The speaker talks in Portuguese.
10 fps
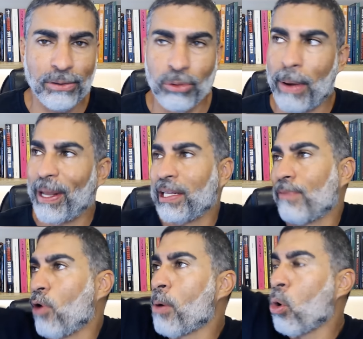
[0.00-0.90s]
uma
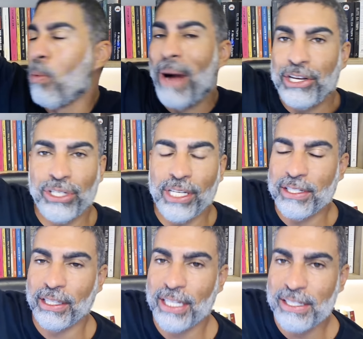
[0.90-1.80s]
plataforma com mais de
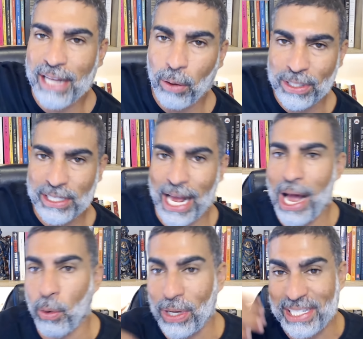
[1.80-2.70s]
300 aulas lá,
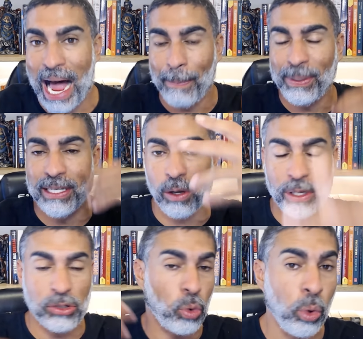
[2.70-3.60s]
aulas rápidas,
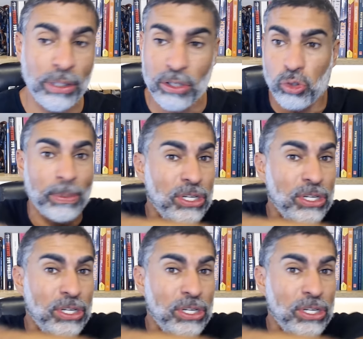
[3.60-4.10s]
aulas curtas sobre